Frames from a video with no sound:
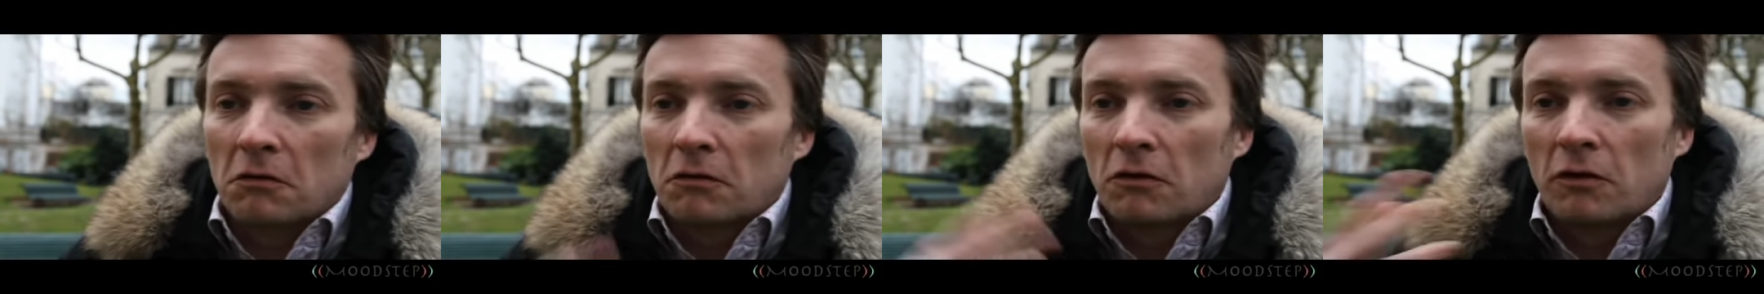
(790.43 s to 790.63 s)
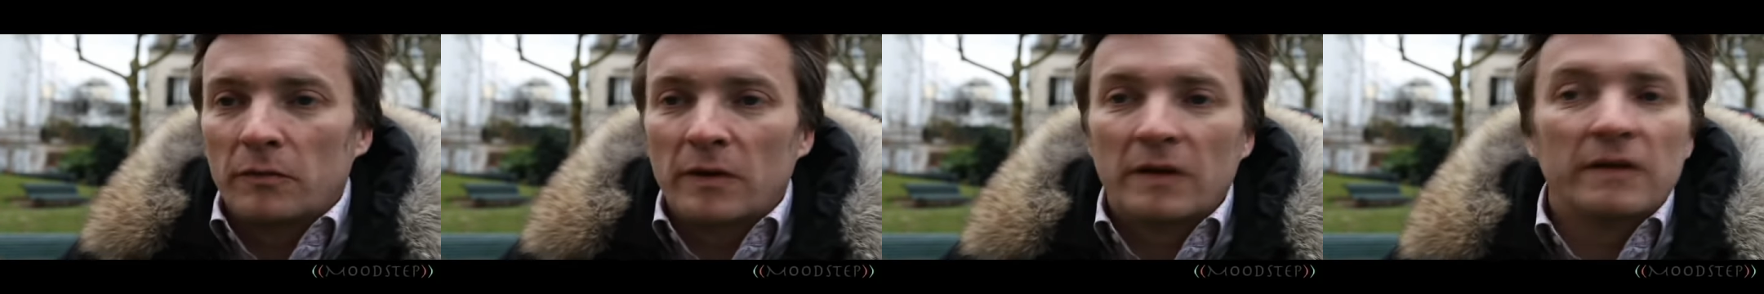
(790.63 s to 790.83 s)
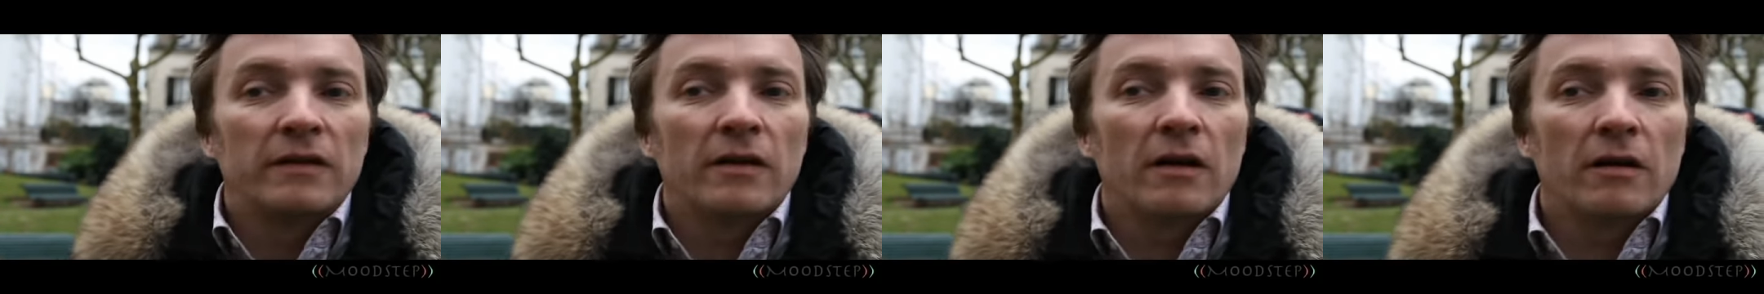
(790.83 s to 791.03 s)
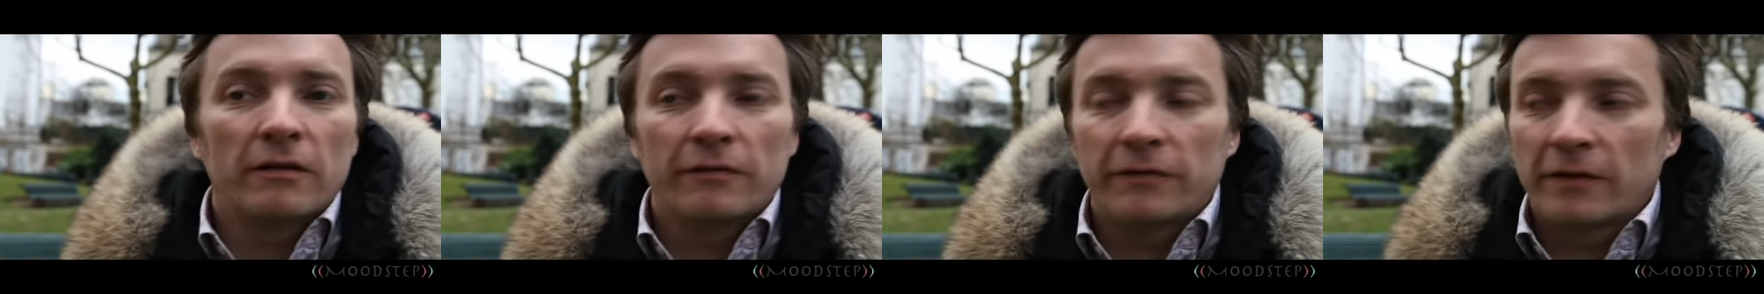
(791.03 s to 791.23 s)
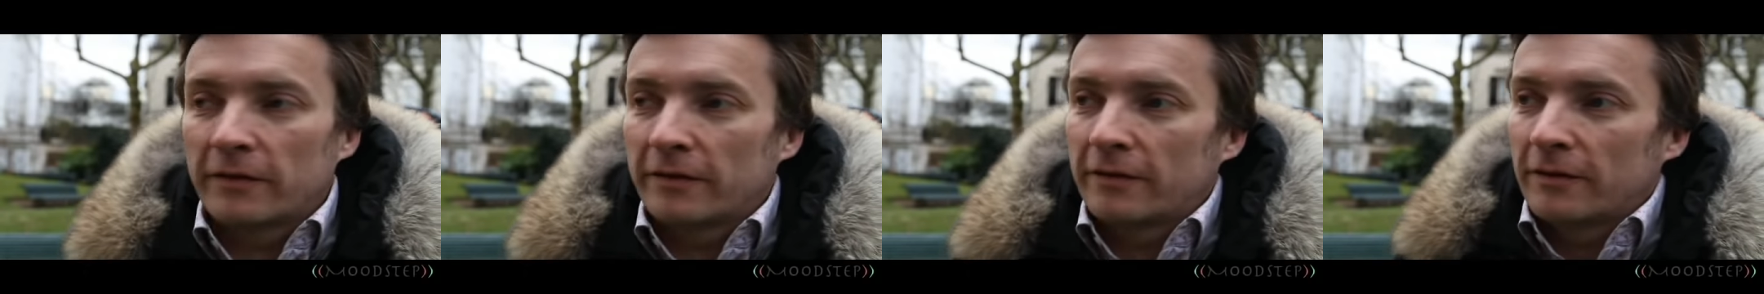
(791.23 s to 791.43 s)
comédien,
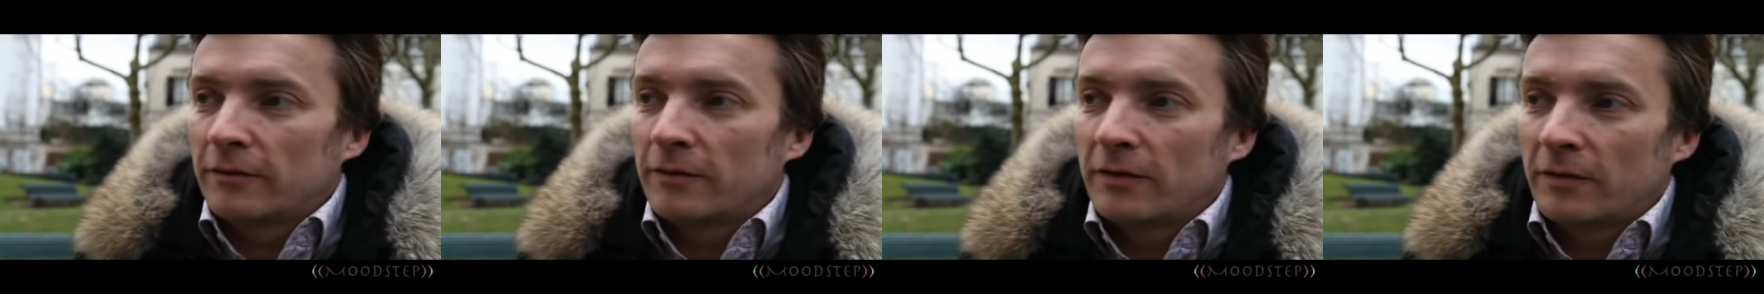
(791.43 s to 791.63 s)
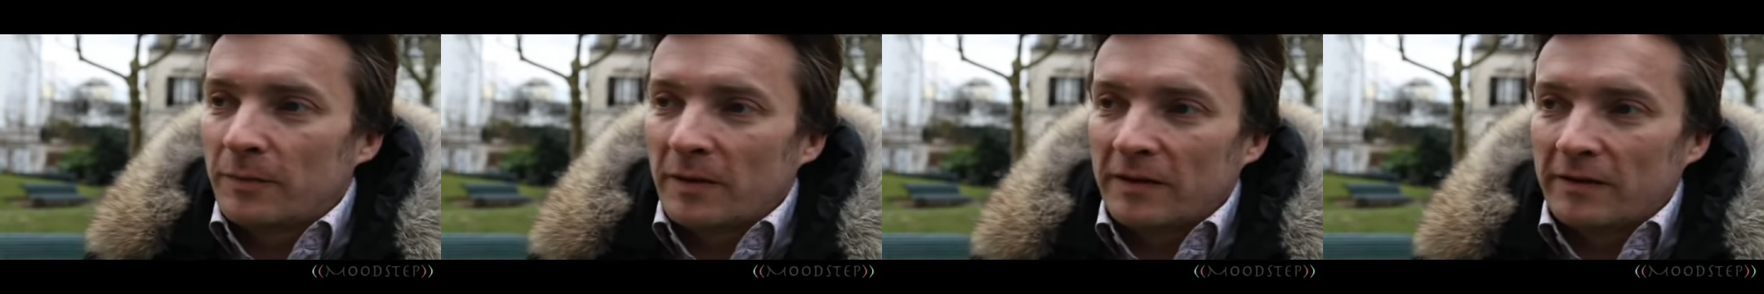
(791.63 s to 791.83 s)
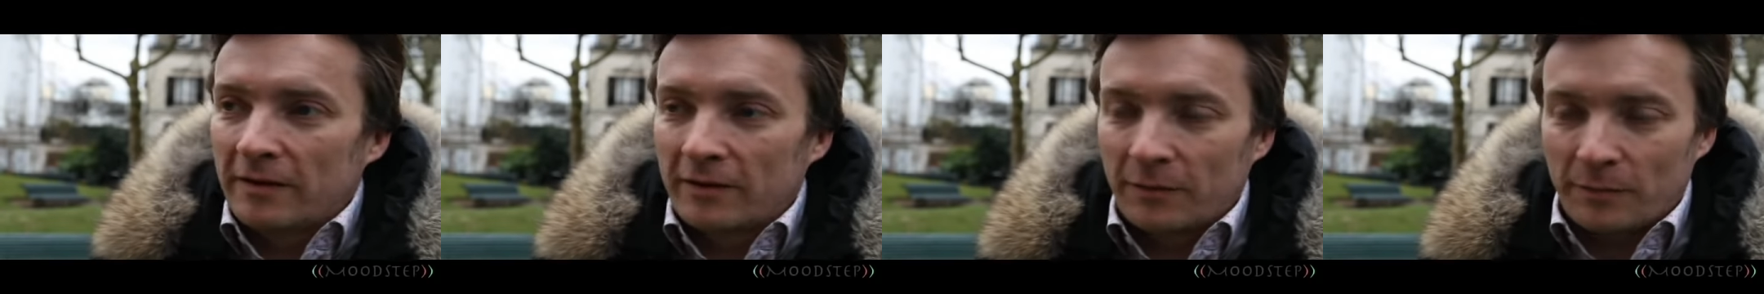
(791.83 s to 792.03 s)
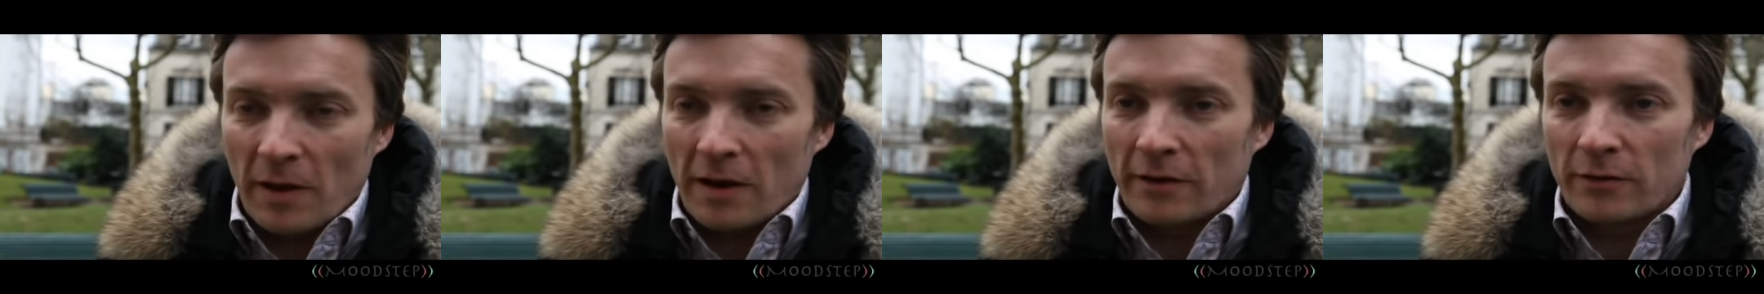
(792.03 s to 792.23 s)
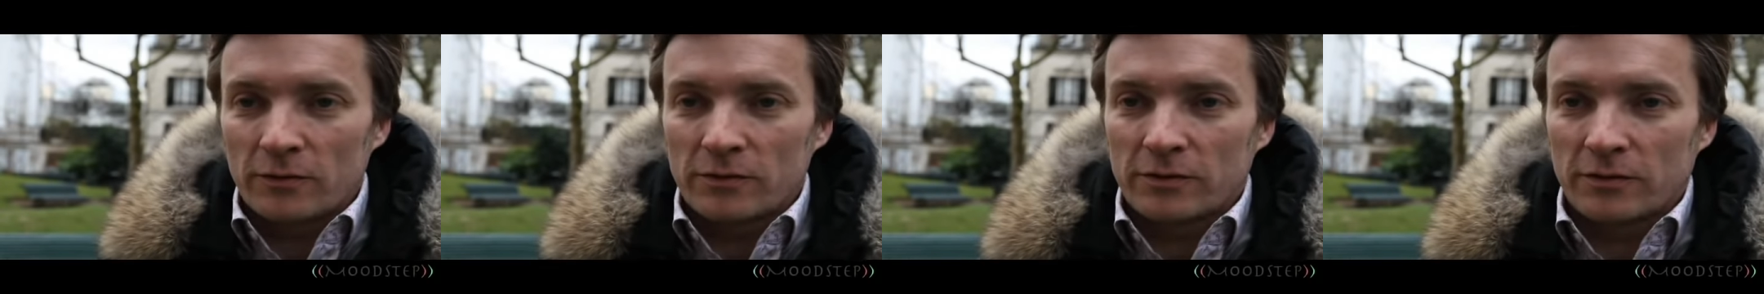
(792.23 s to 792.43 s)
enfin, c'est une espèce
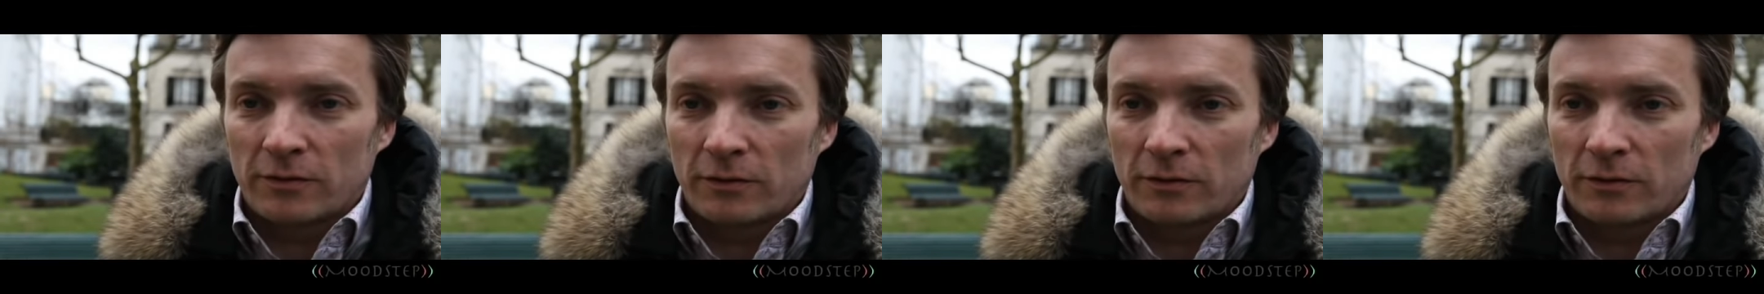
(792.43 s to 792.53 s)
d'expérience.